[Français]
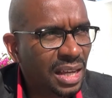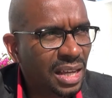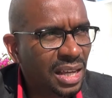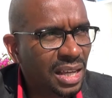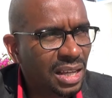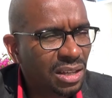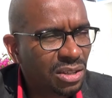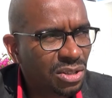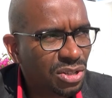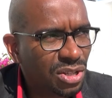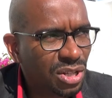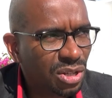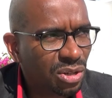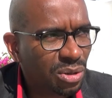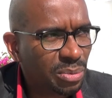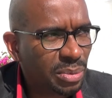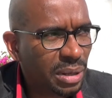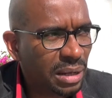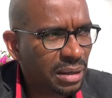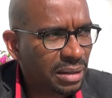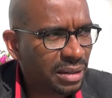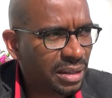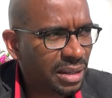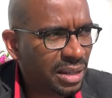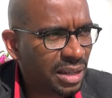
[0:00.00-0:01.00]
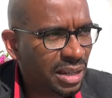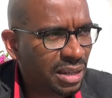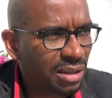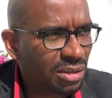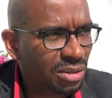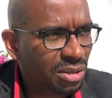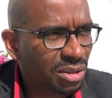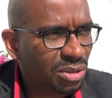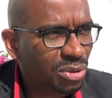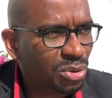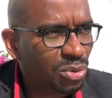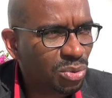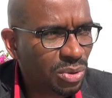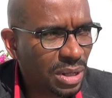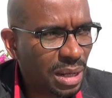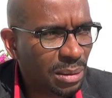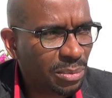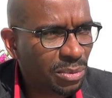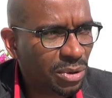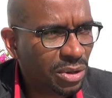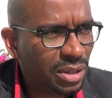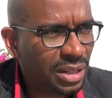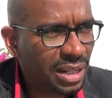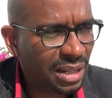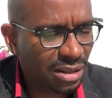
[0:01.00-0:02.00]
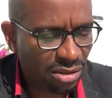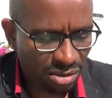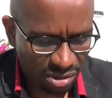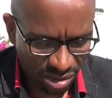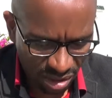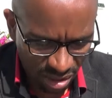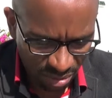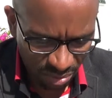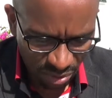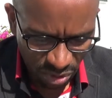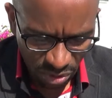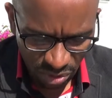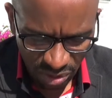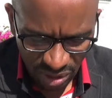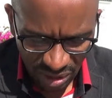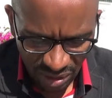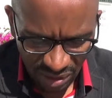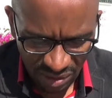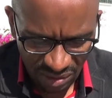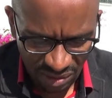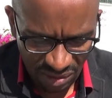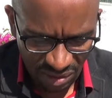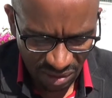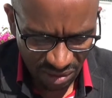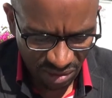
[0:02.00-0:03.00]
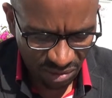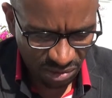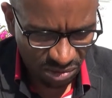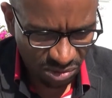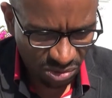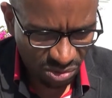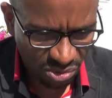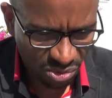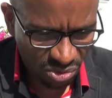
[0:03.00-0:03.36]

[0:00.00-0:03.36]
et que j'ai remarqué tout d'abord d'ailleurs dans les milieux chrétiens